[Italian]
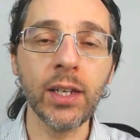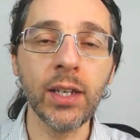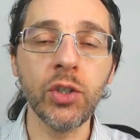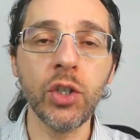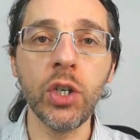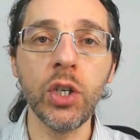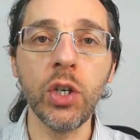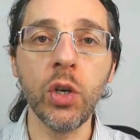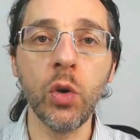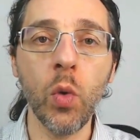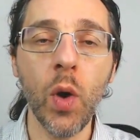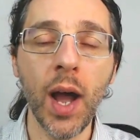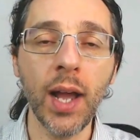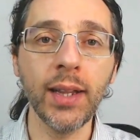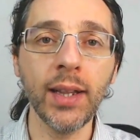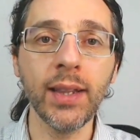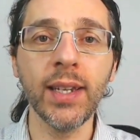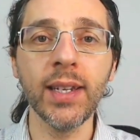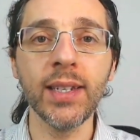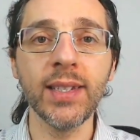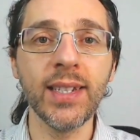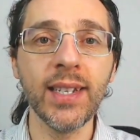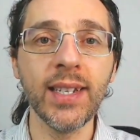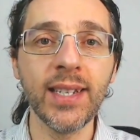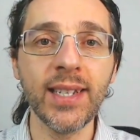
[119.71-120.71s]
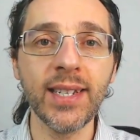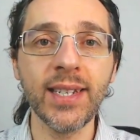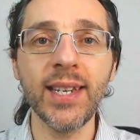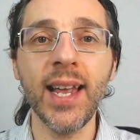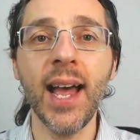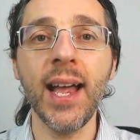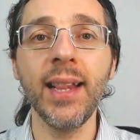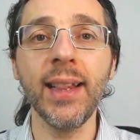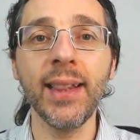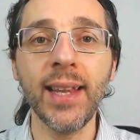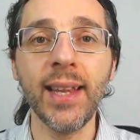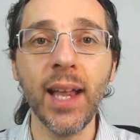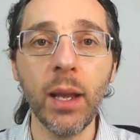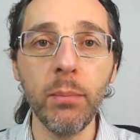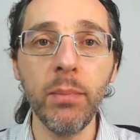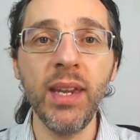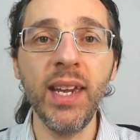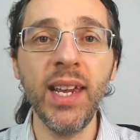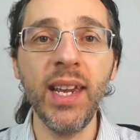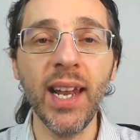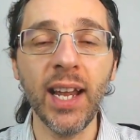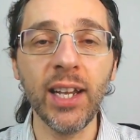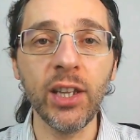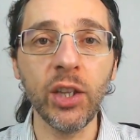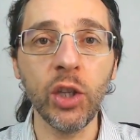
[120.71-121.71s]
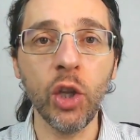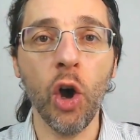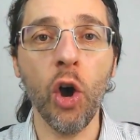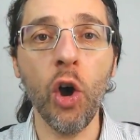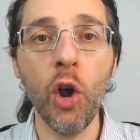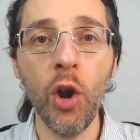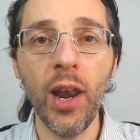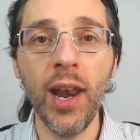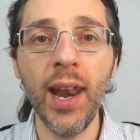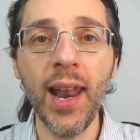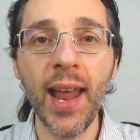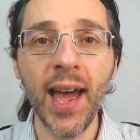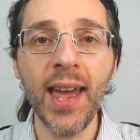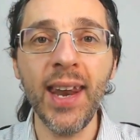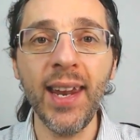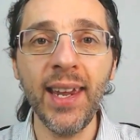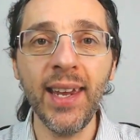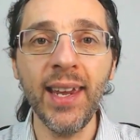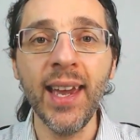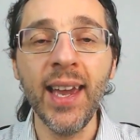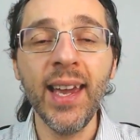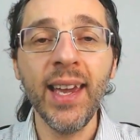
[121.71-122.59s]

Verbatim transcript: 50, 60 mila dollari